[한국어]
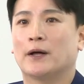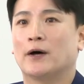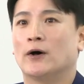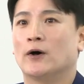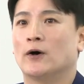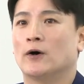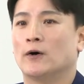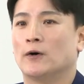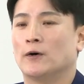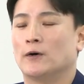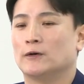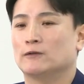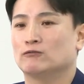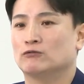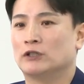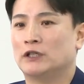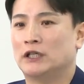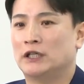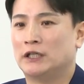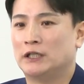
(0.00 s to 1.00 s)
어
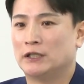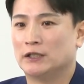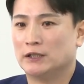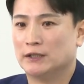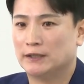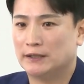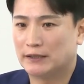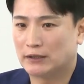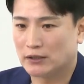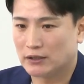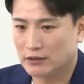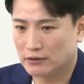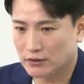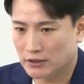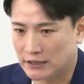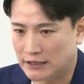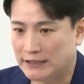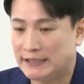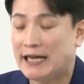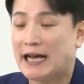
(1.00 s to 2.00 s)
우리
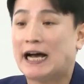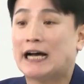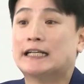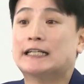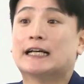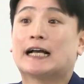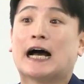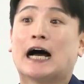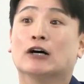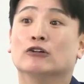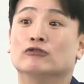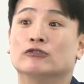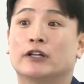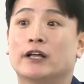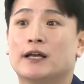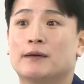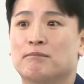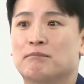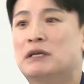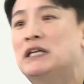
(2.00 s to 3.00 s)
진행하는
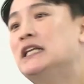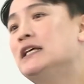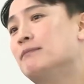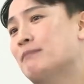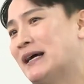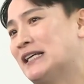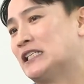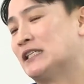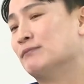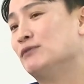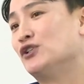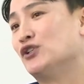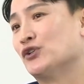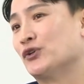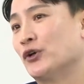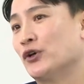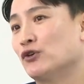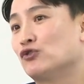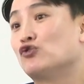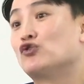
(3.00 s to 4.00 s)
가운데 미리 말씀을
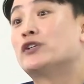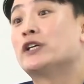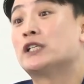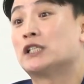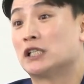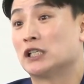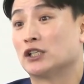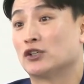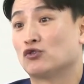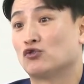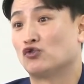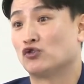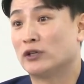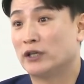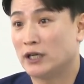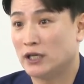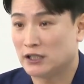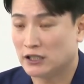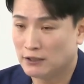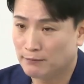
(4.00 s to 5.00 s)
드려요. 주최 측,
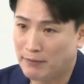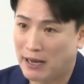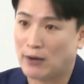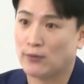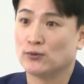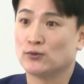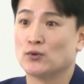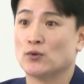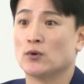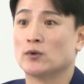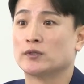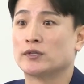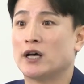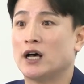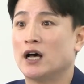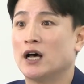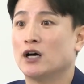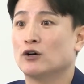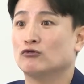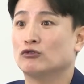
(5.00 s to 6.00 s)
주관하시는
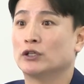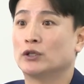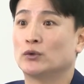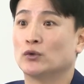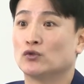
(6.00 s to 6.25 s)
방송사, 우리 아.